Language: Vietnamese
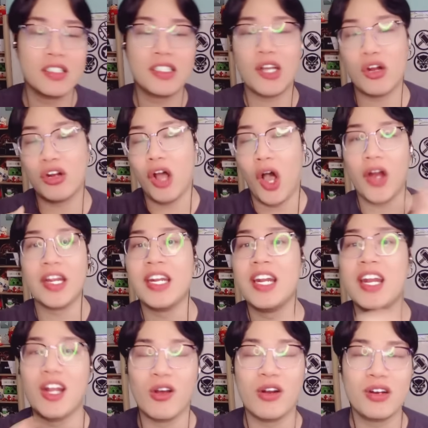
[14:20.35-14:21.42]
cho họ đi
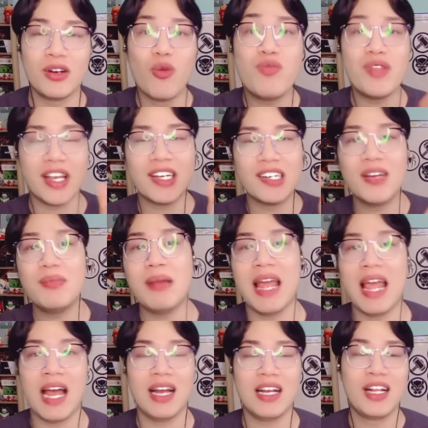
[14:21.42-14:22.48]
đến được đúng những cái hướng
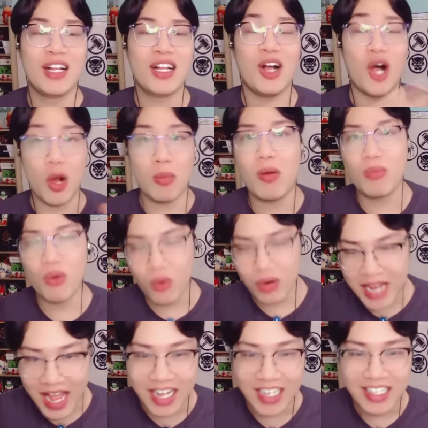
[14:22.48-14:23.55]
mà họ mong muốn nha